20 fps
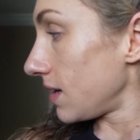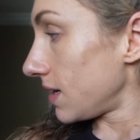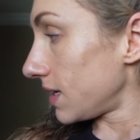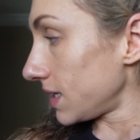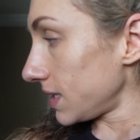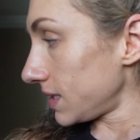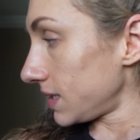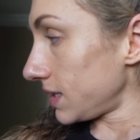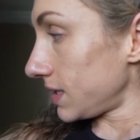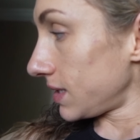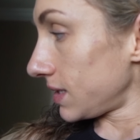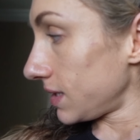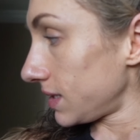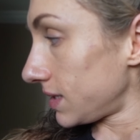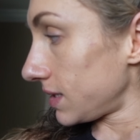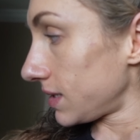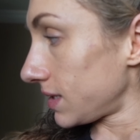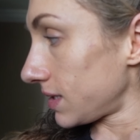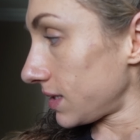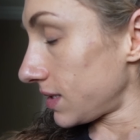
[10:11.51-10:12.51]
Richtig,
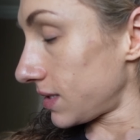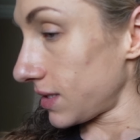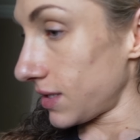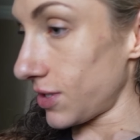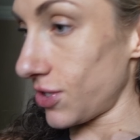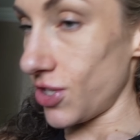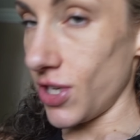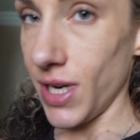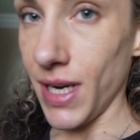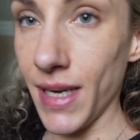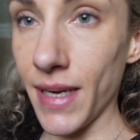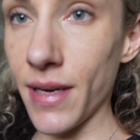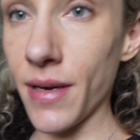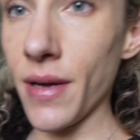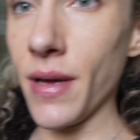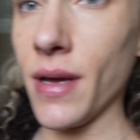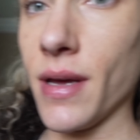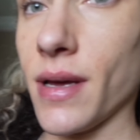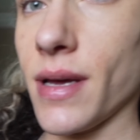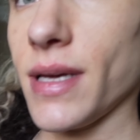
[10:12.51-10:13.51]
richtig, richtig chillig.
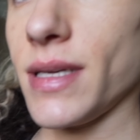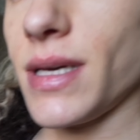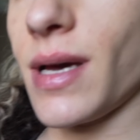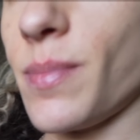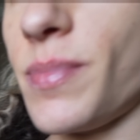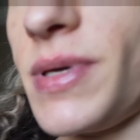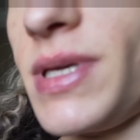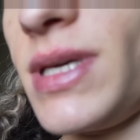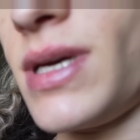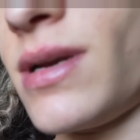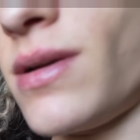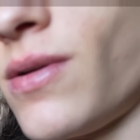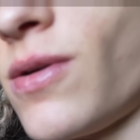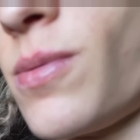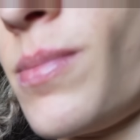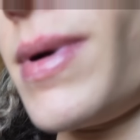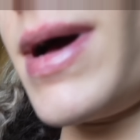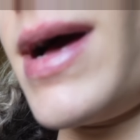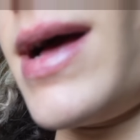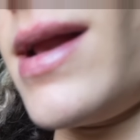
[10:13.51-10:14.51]
Ich habe hier
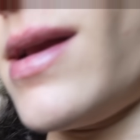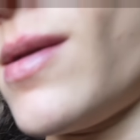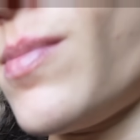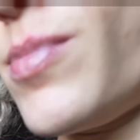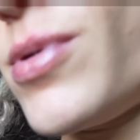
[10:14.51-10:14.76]
nochmal